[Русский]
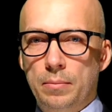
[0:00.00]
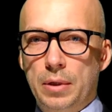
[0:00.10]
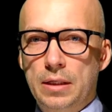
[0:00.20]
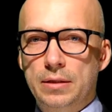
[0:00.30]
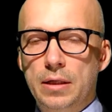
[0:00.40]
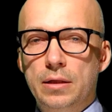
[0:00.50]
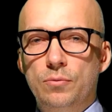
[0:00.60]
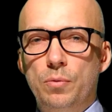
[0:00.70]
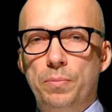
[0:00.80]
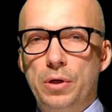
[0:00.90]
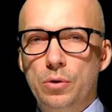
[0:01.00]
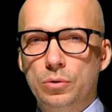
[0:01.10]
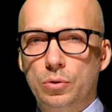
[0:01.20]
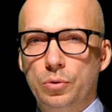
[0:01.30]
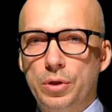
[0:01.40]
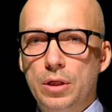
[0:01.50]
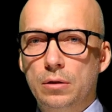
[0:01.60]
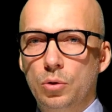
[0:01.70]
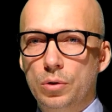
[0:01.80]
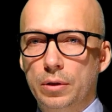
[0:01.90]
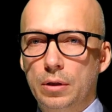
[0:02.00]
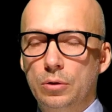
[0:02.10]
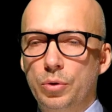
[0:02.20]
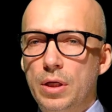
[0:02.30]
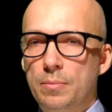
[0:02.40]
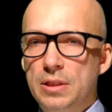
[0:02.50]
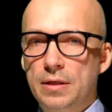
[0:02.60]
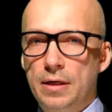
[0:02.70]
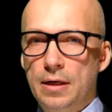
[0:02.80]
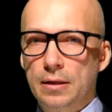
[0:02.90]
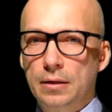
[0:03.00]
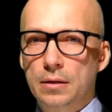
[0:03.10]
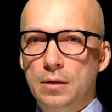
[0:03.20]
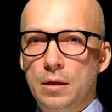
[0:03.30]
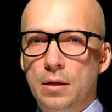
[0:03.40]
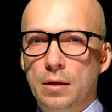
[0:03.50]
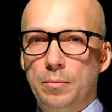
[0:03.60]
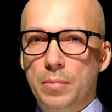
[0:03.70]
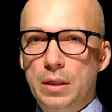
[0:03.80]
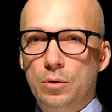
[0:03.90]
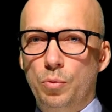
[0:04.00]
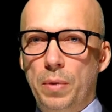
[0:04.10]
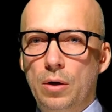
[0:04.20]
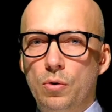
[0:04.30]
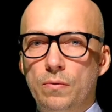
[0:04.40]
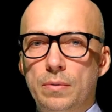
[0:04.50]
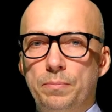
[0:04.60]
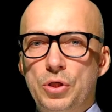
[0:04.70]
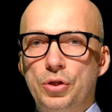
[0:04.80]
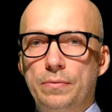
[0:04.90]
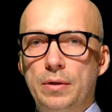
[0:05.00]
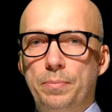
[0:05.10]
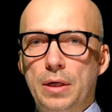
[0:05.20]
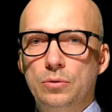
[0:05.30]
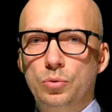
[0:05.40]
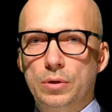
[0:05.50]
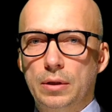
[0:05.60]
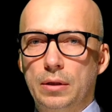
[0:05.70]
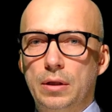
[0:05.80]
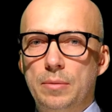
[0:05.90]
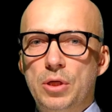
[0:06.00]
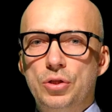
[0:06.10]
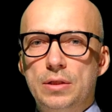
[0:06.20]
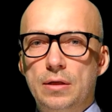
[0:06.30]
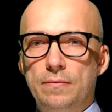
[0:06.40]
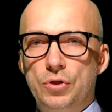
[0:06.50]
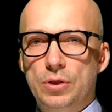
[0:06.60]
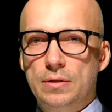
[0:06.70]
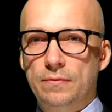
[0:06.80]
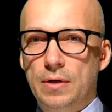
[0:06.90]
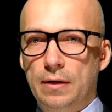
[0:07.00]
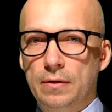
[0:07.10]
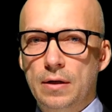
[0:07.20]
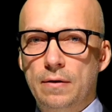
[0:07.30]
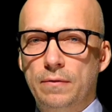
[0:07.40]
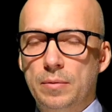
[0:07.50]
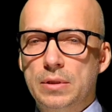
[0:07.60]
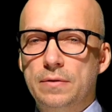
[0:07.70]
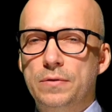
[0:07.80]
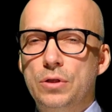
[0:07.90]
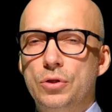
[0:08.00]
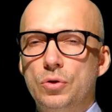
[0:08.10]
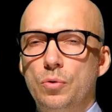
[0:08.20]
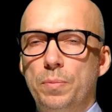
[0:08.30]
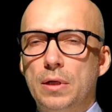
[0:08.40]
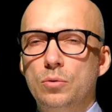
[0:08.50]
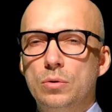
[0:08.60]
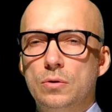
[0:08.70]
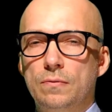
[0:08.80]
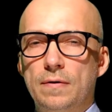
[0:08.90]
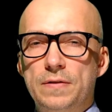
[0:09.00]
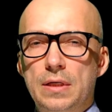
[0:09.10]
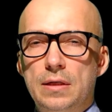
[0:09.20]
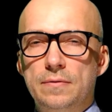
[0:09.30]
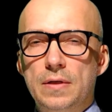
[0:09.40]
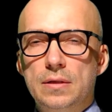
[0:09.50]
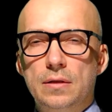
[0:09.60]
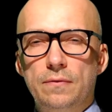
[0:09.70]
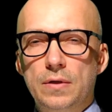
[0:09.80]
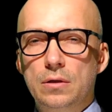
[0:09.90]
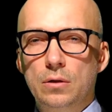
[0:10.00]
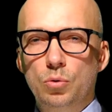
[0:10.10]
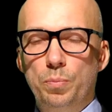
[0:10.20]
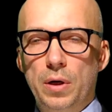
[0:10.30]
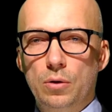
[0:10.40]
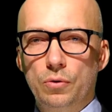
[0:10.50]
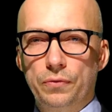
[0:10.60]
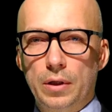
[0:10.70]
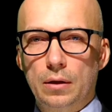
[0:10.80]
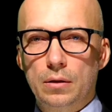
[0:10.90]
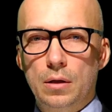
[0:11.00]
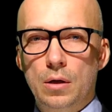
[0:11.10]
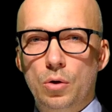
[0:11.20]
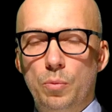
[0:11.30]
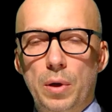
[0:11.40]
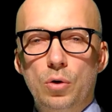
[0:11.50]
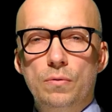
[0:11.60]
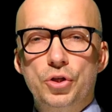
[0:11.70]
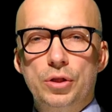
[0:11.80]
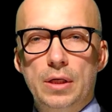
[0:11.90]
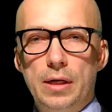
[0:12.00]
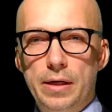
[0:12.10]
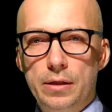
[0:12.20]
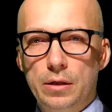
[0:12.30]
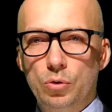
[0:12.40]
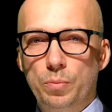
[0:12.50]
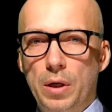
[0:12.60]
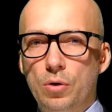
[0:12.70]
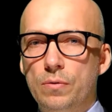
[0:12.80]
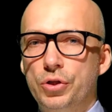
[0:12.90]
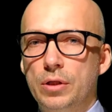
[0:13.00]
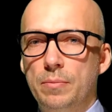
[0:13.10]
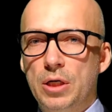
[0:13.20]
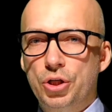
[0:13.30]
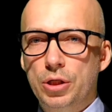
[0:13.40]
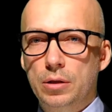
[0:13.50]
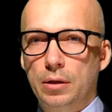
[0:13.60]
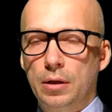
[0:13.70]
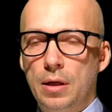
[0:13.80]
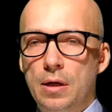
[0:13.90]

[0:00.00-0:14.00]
полиэтиленовую пленку, нейлон и другие материалы – мы упаковываем пищевые продукты, химические вещества, фармацевтическую продукцию во все известные виды упаковки. Упаковочные линии, упаковочные машины